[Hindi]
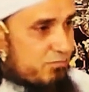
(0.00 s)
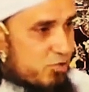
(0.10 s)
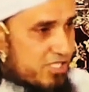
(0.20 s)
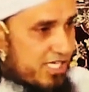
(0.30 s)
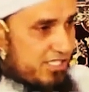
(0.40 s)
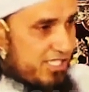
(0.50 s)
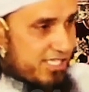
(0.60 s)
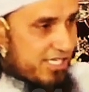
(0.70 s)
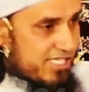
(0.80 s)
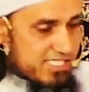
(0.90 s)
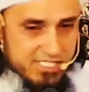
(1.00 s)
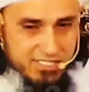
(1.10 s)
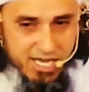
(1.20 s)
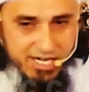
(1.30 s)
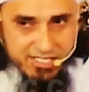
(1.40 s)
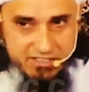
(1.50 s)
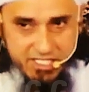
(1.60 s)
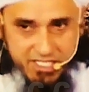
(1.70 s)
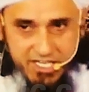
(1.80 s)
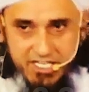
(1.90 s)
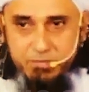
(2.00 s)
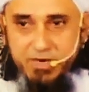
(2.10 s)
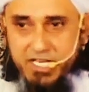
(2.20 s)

मुश्तहिदीन के इस्तेदलाल के तरीके नहीं